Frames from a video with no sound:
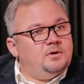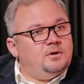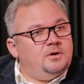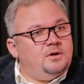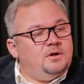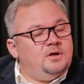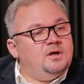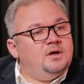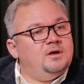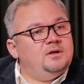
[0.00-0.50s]

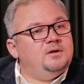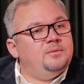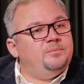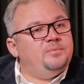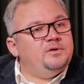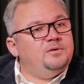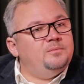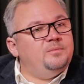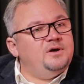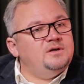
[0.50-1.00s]
И это,
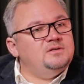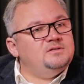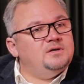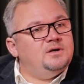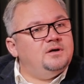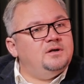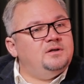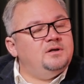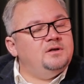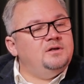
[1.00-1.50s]
понимаете,
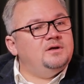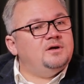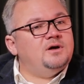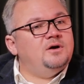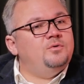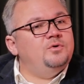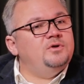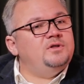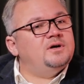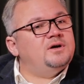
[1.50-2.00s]
это не
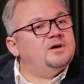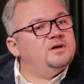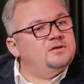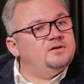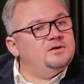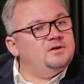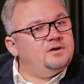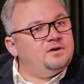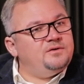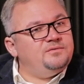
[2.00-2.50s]
какой-то
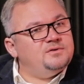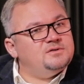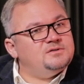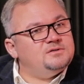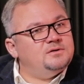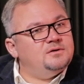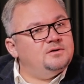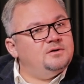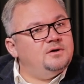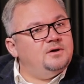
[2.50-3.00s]

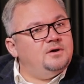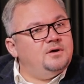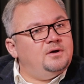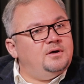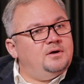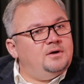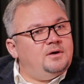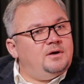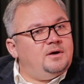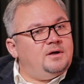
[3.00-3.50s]
кадыровец.
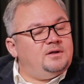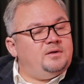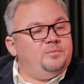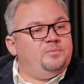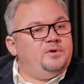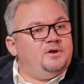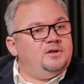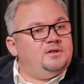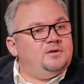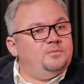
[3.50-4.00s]
Это
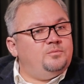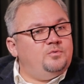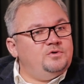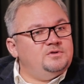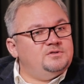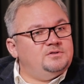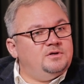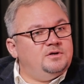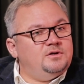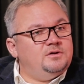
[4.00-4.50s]
перед тобой
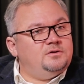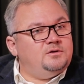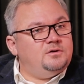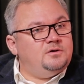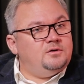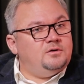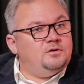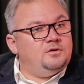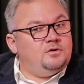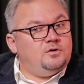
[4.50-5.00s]
стоит
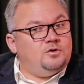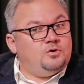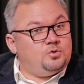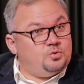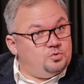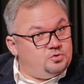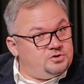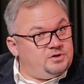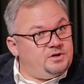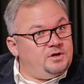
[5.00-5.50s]

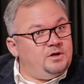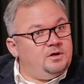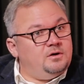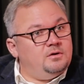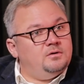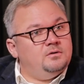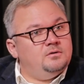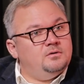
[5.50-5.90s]
русский,